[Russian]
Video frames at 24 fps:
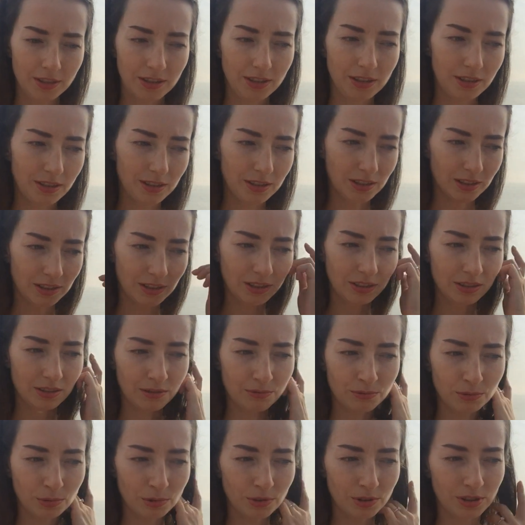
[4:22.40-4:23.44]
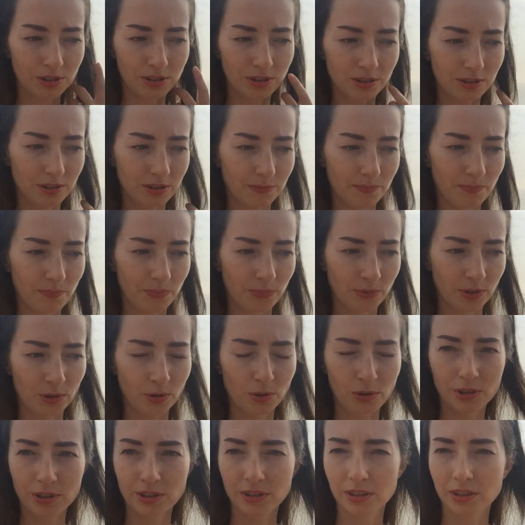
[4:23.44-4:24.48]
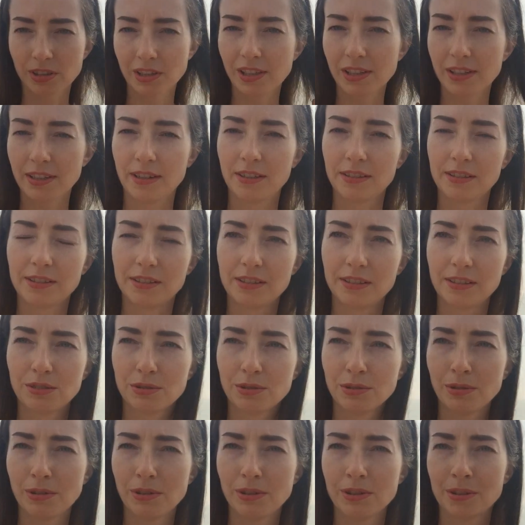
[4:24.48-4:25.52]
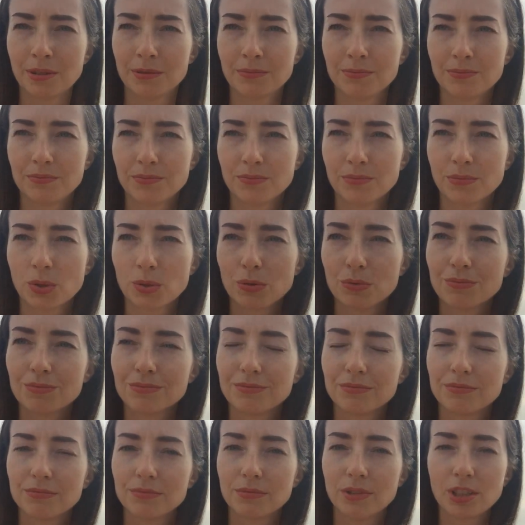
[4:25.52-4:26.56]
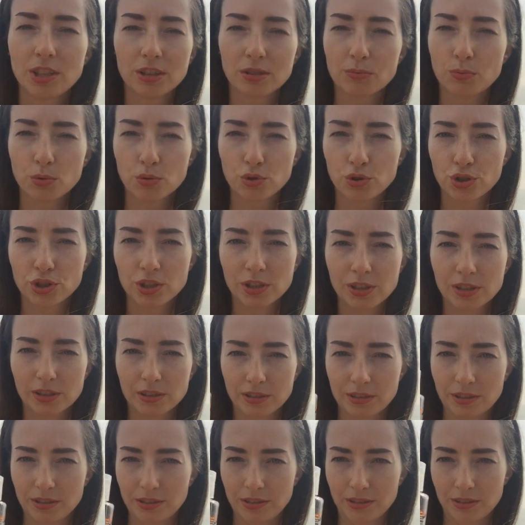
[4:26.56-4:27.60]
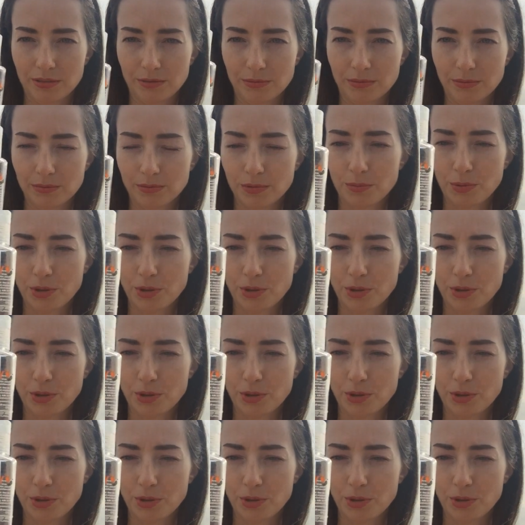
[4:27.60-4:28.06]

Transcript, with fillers: и какие-то волосы то ли склеенные, то ли, ну, нет пушистости. В